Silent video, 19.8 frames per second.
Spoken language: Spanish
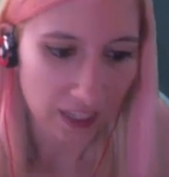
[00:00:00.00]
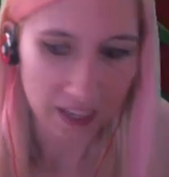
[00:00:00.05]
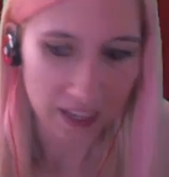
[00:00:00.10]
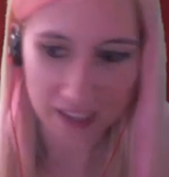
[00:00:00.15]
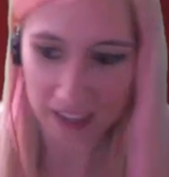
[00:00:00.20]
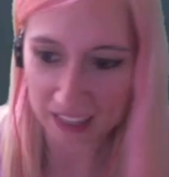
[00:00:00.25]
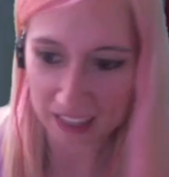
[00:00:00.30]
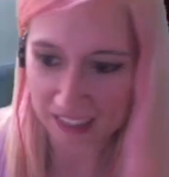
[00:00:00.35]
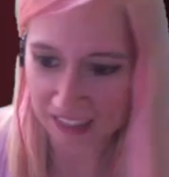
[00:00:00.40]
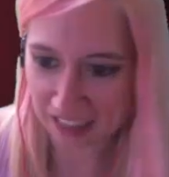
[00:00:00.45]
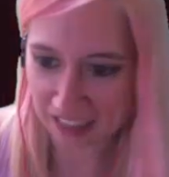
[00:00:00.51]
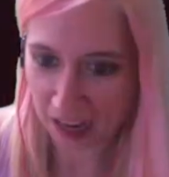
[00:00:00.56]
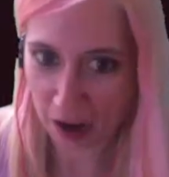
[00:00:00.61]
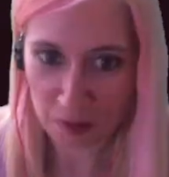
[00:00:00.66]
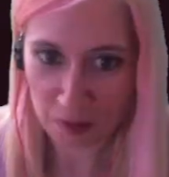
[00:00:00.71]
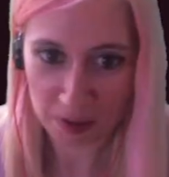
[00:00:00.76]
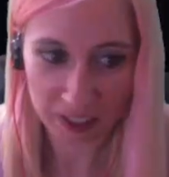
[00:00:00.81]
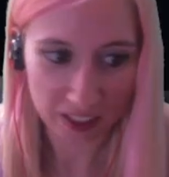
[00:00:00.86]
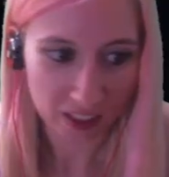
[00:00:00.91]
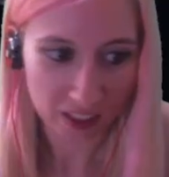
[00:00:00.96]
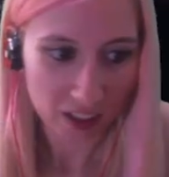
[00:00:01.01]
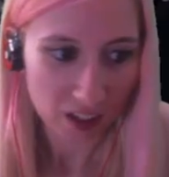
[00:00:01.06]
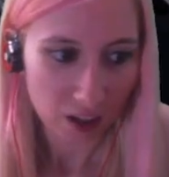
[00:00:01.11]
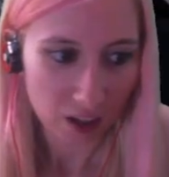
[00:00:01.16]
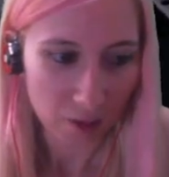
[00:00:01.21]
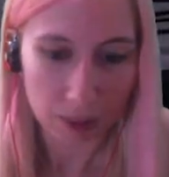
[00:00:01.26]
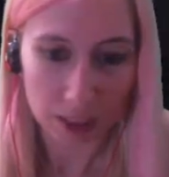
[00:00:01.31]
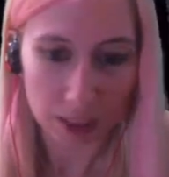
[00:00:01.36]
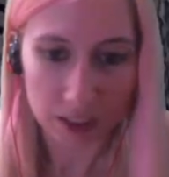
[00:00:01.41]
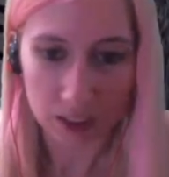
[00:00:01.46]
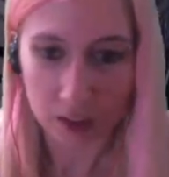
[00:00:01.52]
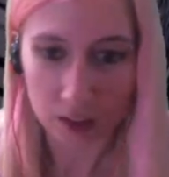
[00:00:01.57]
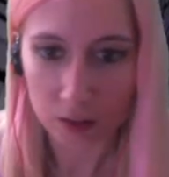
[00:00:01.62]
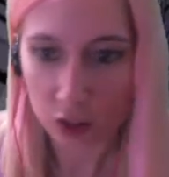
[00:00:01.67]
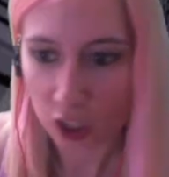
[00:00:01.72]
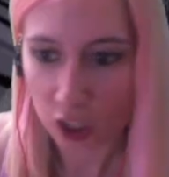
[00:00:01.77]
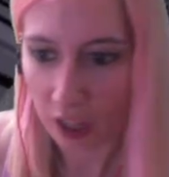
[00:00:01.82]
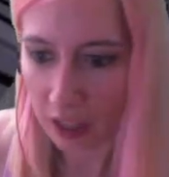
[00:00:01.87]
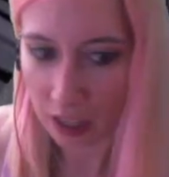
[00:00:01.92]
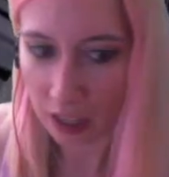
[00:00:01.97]
A saber. Vale,
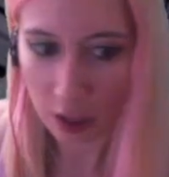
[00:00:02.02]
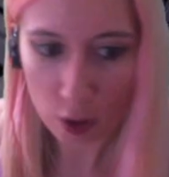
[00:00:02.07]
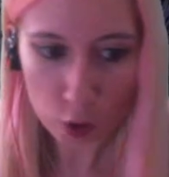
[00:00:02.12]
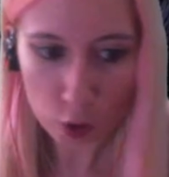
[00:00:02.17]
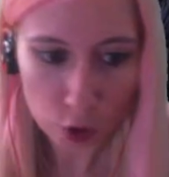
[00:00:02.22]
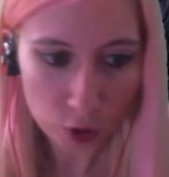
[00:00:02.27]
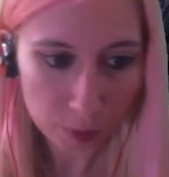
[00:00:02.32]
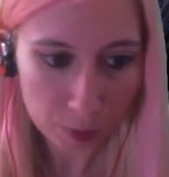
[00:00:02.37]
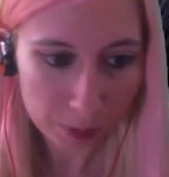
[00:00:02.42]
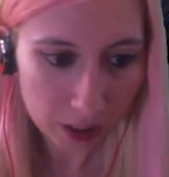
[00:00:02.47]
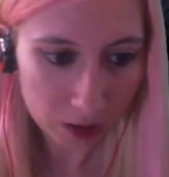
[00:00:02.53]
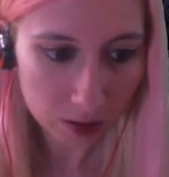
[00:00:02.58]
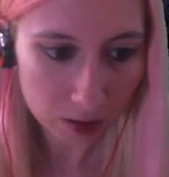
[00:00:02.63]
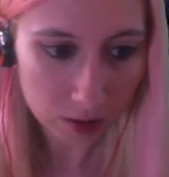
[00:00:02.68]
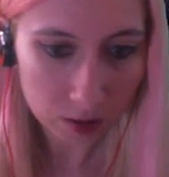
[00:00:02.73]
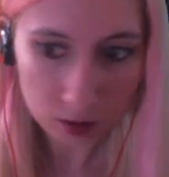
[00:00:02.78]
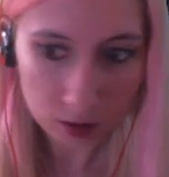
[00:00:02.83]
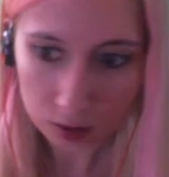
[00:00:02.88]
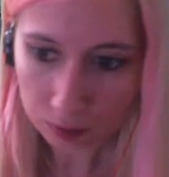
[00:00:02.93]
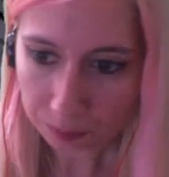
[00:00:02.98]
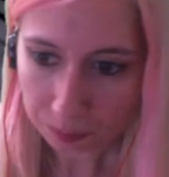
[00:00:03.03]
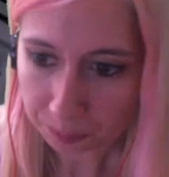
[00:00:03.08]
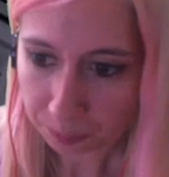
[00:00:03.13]
tenemos a Dana durmiendo.